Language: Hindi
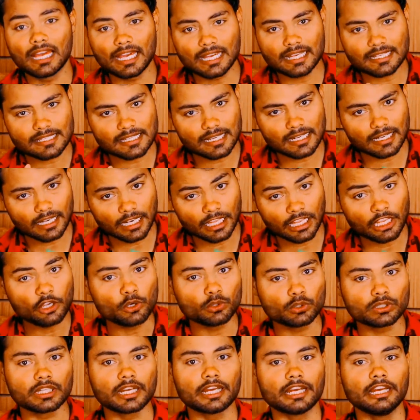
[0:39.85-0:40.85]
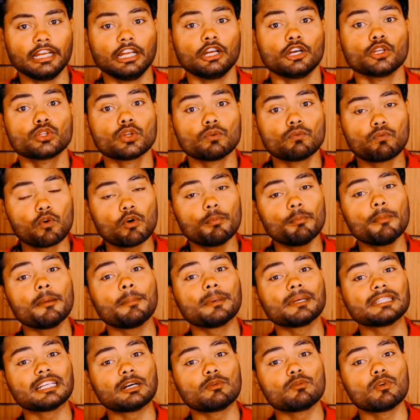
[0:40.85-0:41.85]
ऐसा नहीं होता है तो वो
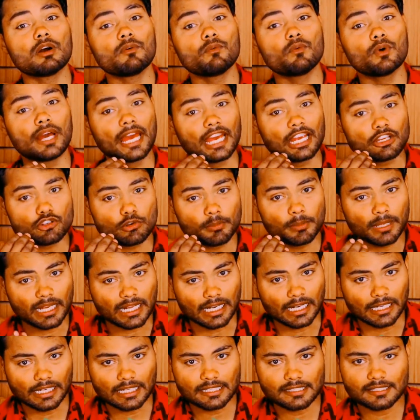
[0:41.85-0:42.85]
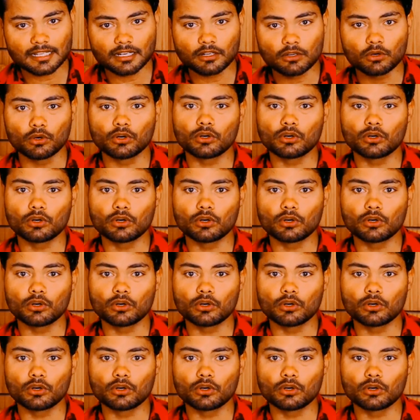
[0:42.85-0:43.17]
मैं बताऊंगा वो एक्चुअल में कंडीशन